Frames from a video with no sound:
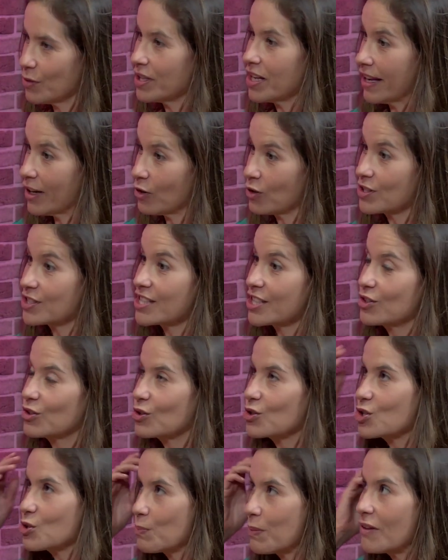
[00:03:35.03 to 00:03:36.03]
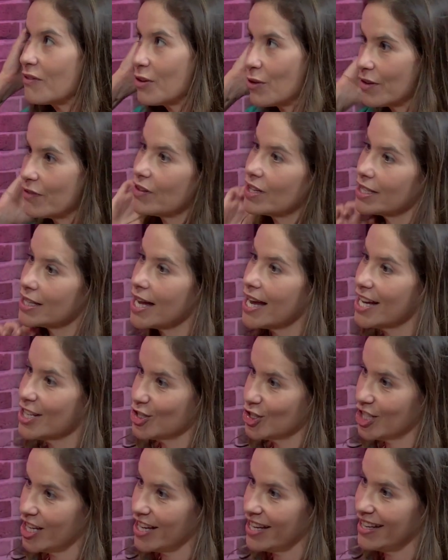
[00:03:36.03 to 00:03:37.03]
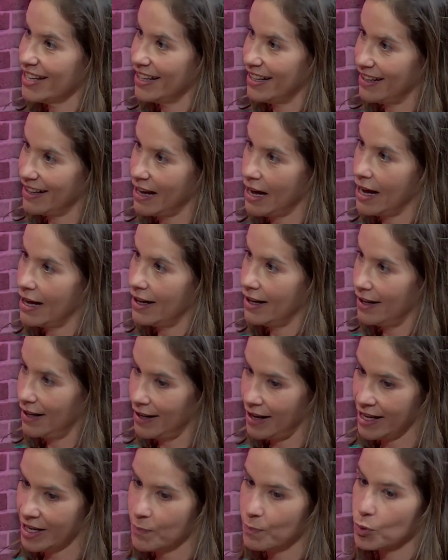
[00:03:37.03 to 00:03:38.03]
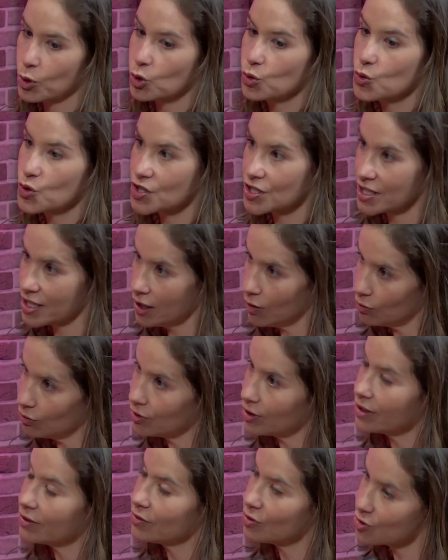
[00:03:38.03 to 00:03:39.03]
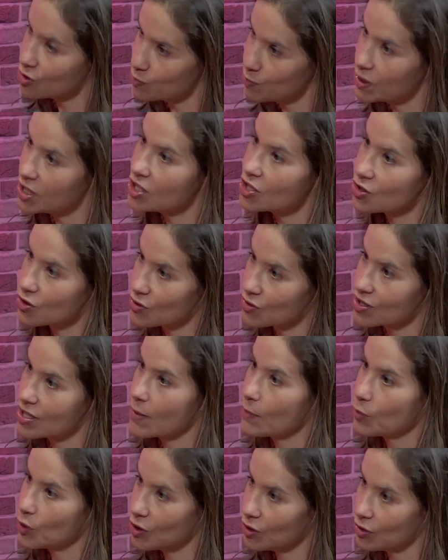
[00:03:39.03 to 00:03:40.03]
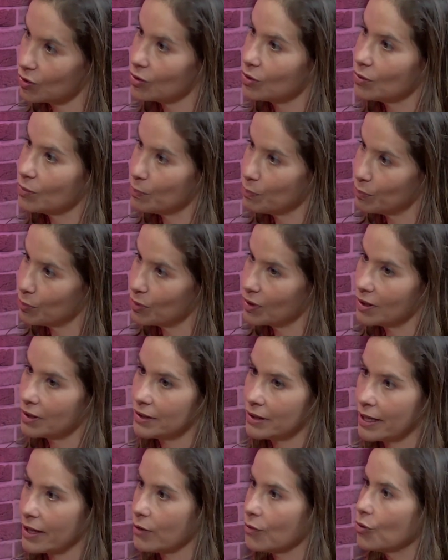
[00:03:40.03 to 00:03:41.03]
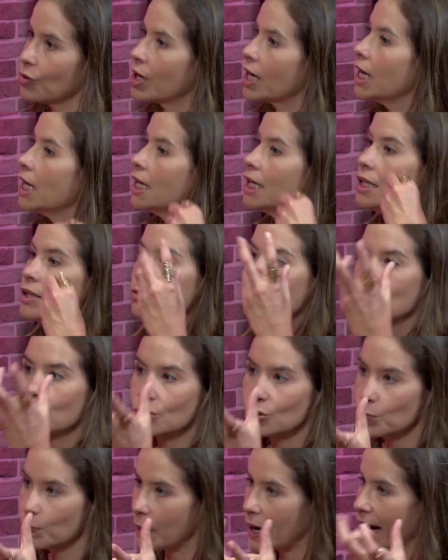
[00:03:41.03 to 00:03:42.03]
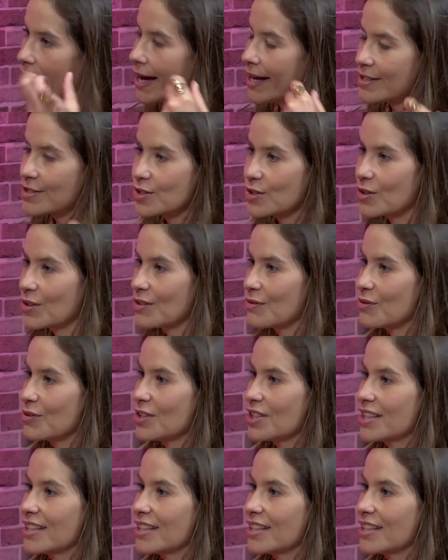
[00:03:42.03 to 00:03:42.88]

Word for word: E aí, quando você trouxe o pavão, é verdade, né? É, a, a reprodução dos bichos é muito. Sim, tem, tem ligação. o canto do pássaro, enfim.